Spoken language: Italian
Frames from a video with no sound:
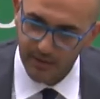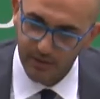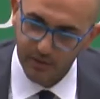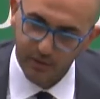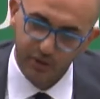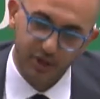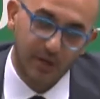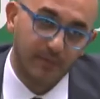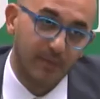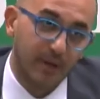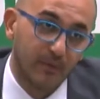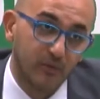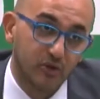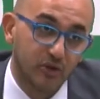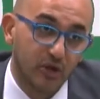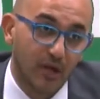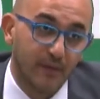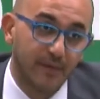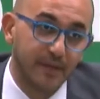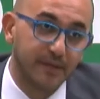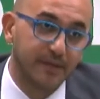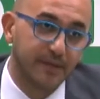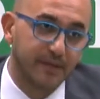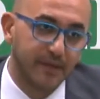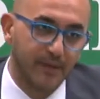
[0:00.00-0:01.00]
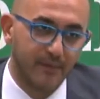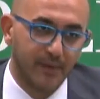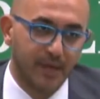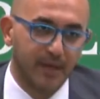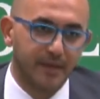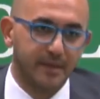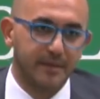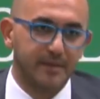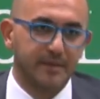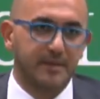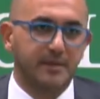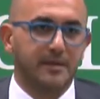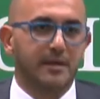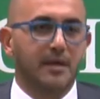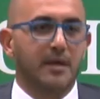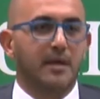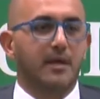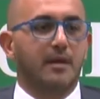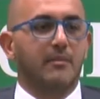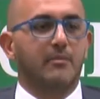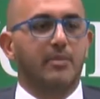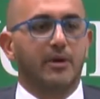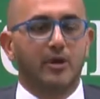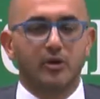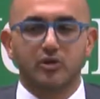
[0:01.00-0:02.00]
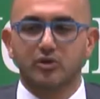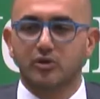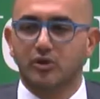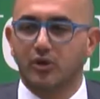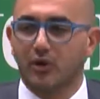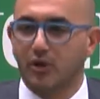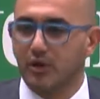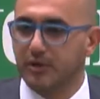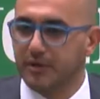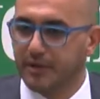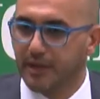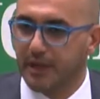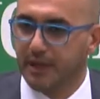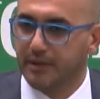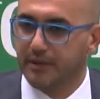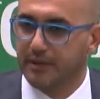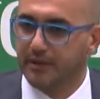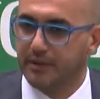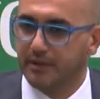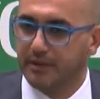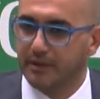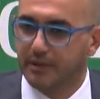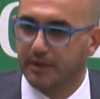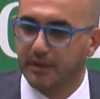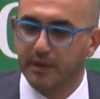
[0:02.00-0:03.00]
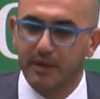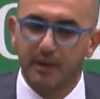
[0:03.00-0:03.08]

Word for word: Noi ci abbiamo solamente demeriti, però sono contento.